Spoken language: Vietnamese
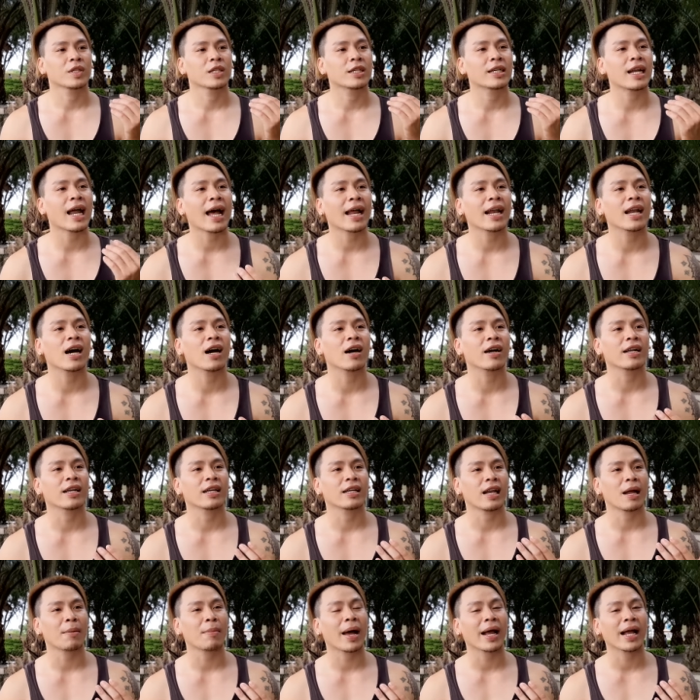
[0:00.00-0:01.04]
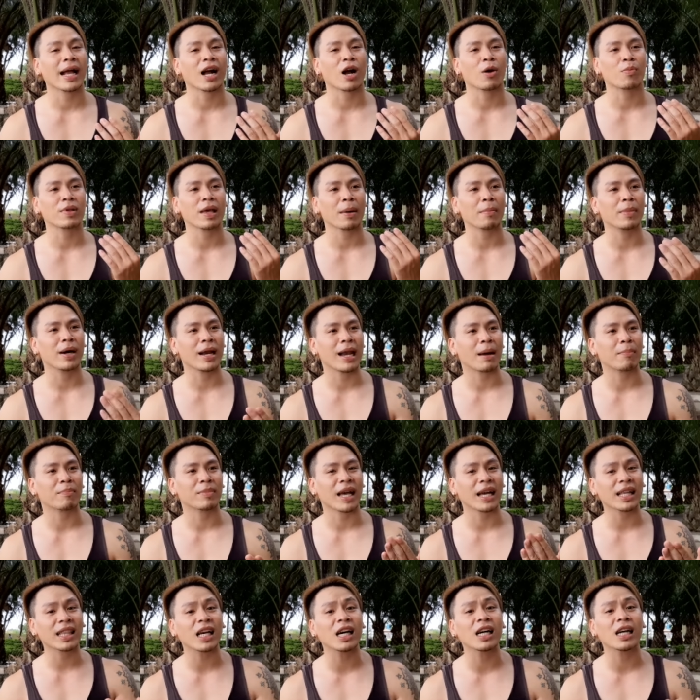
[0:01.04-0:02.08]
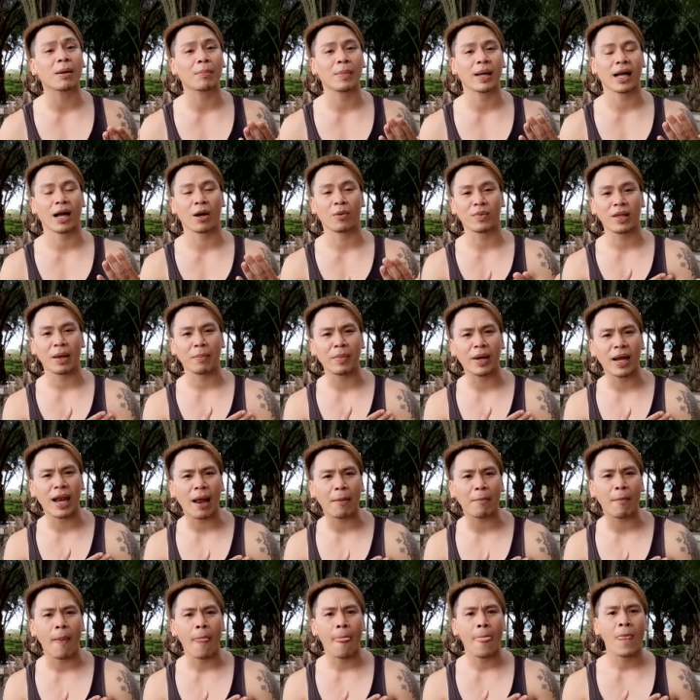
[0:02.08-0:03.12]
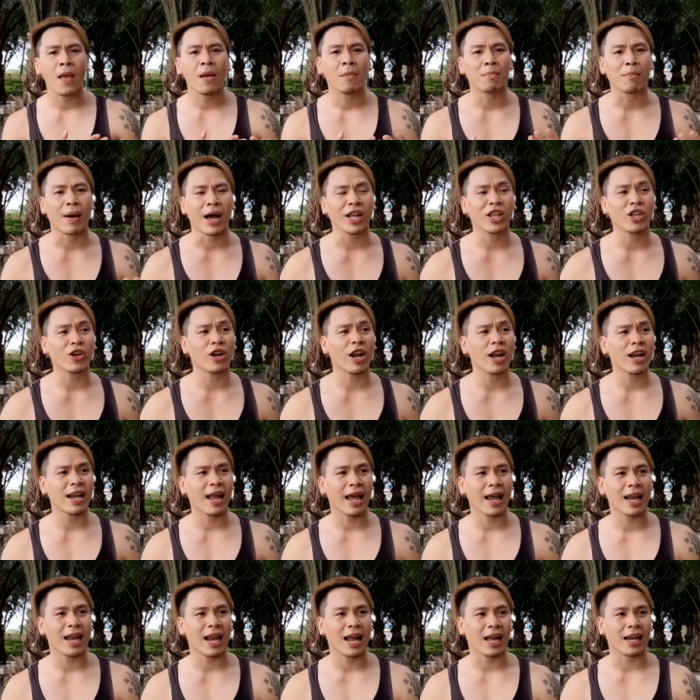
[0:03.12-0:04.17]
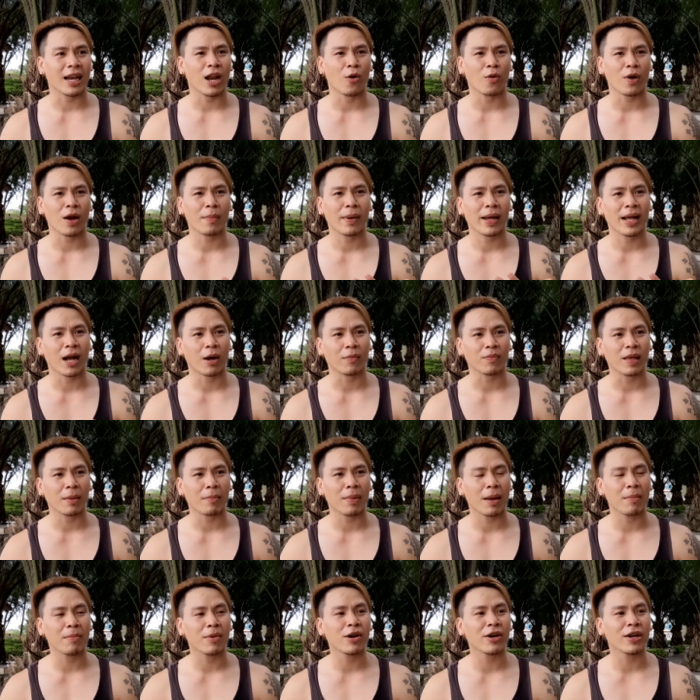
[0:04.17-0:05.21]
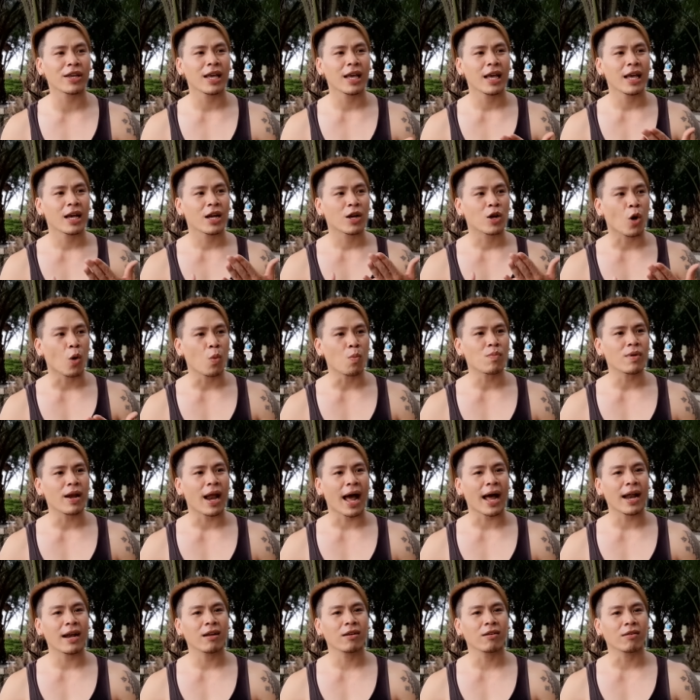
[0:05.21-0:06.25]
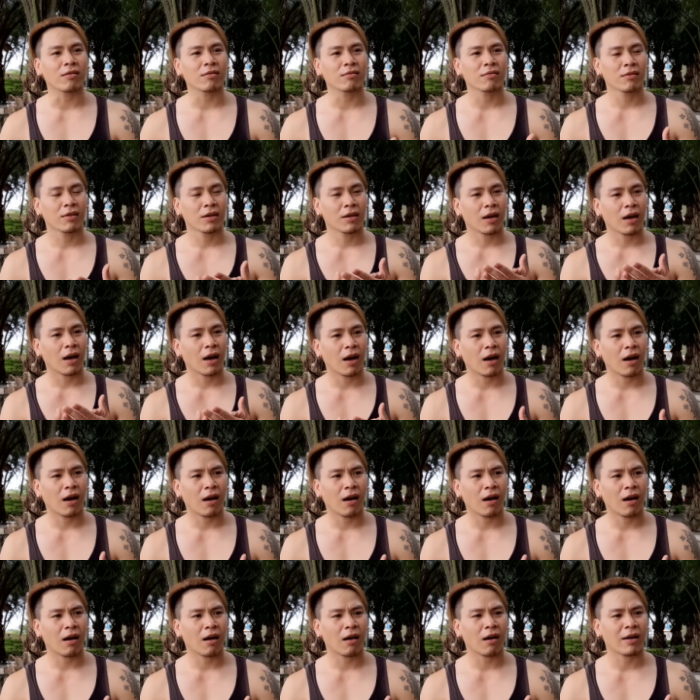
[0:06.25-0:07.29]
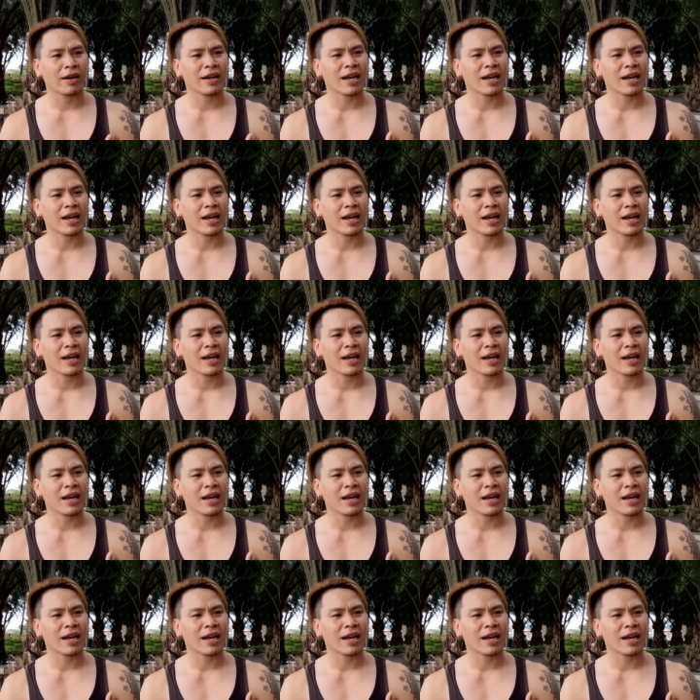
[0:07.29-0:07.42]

ra đời năm 2015 tháng 4 năm 2015 mãi cho đến nay là đầu năm 2020 cũng đã được uh, ờ,